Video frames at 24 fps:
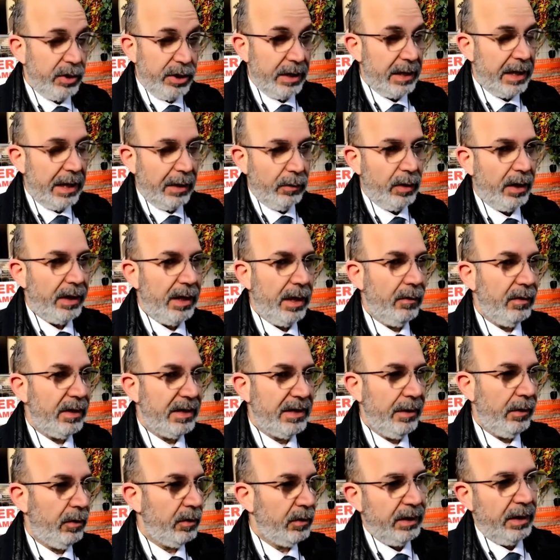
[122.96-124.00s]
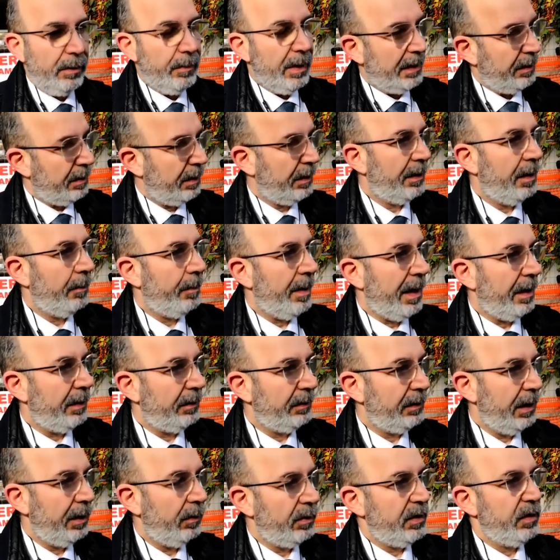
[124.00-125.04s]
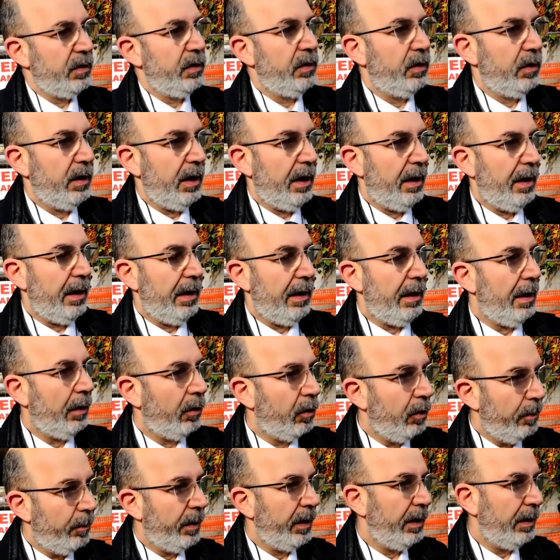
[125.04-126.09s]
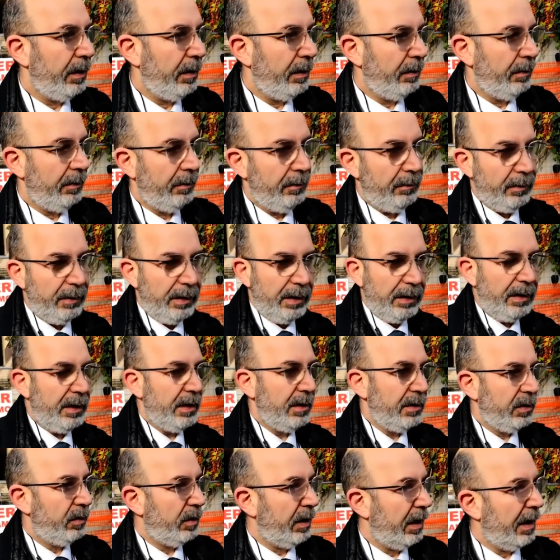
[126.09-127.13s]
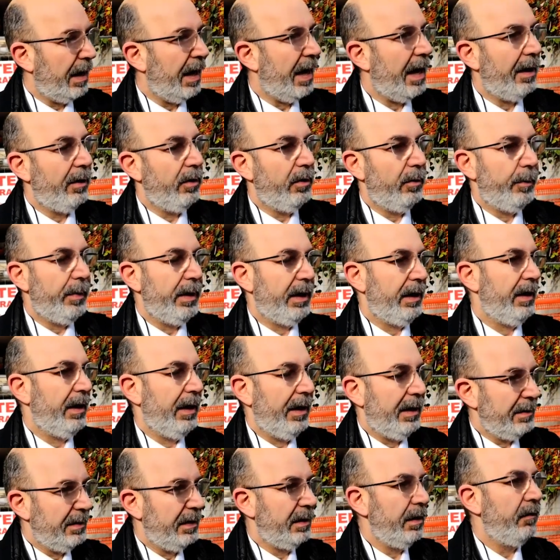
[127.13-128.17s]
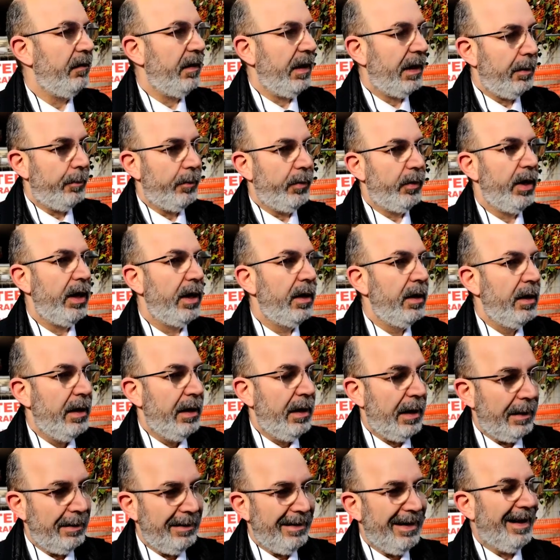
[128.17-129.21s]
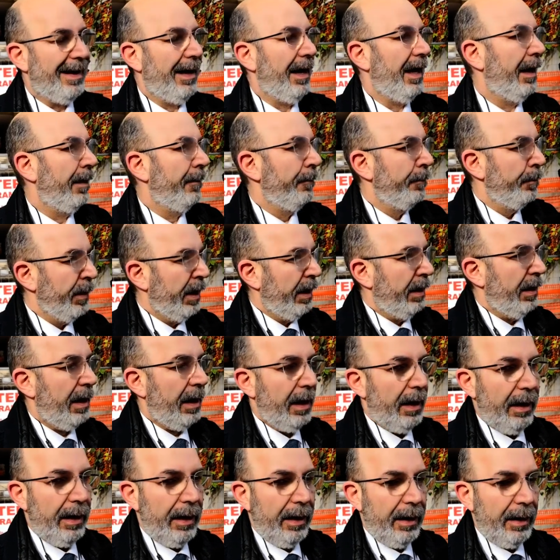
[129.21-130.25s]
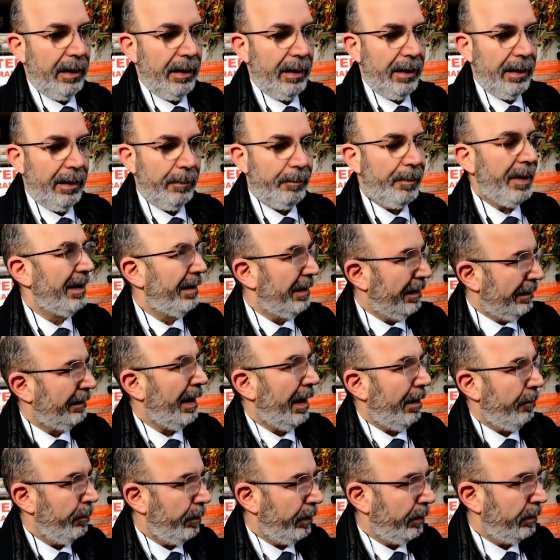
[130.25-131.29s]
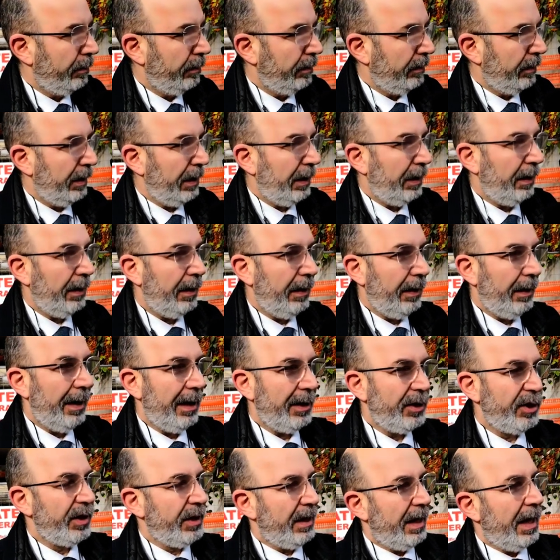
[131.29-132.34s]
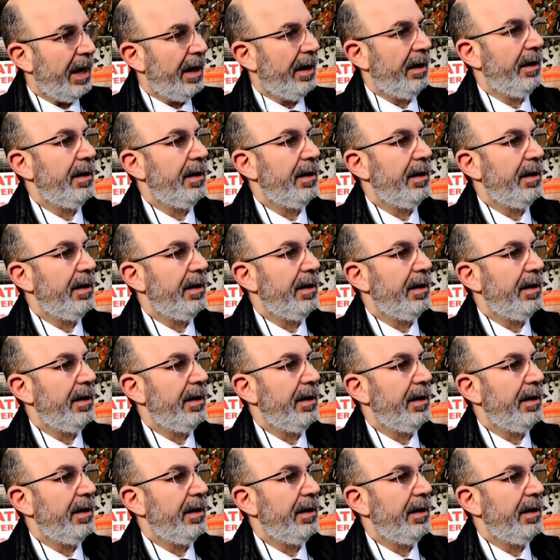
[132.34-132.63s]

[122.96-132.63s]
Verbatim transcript: cercando anche in questi incontri di mettere da parte la questione, la colpa di, Tizio, di Caio, perché significa poi andare eh, a perdere tempo eh, a cercare